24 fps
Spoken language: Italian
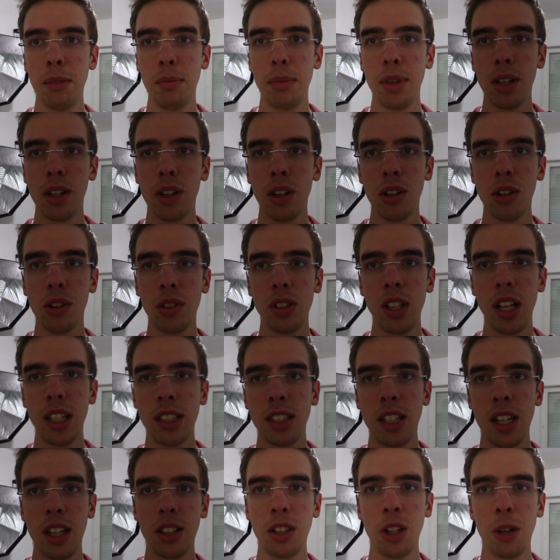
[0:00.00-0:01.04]
mi accorgo di
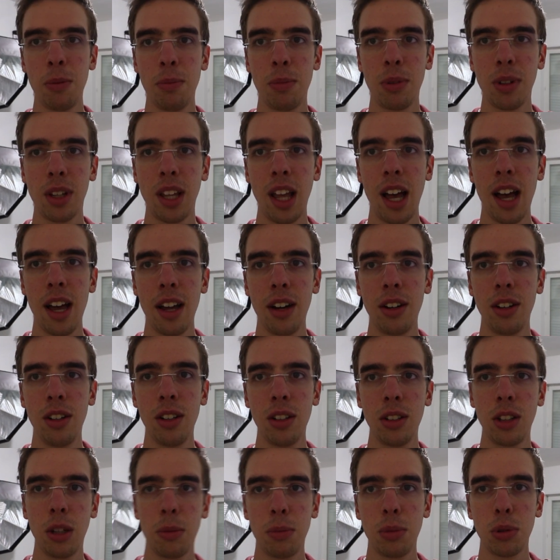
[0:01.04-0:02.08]
essere troppo
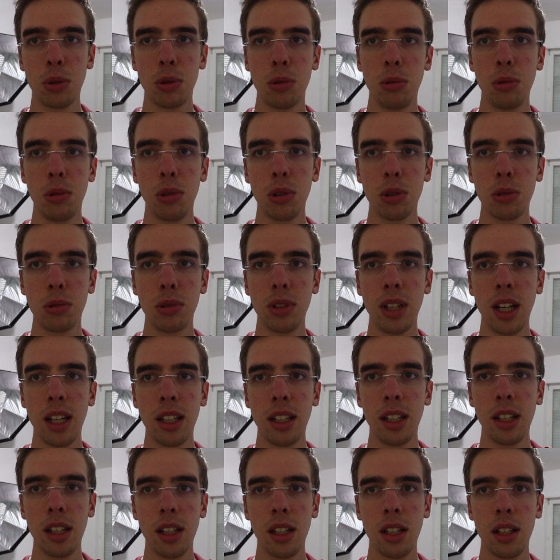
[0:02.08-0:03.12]
chiaro, troppo scuro,
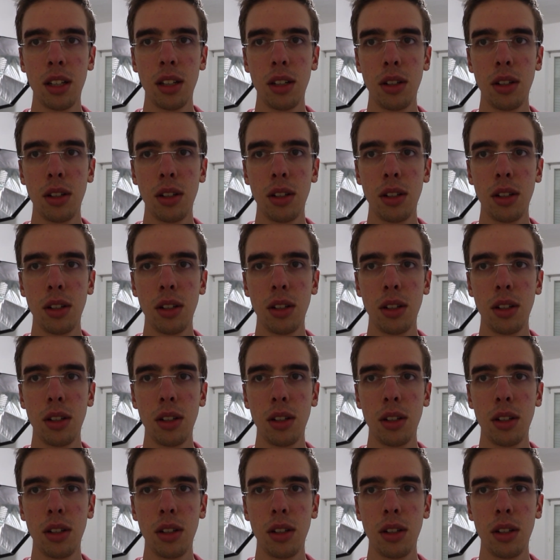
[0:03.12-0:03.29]
scusate.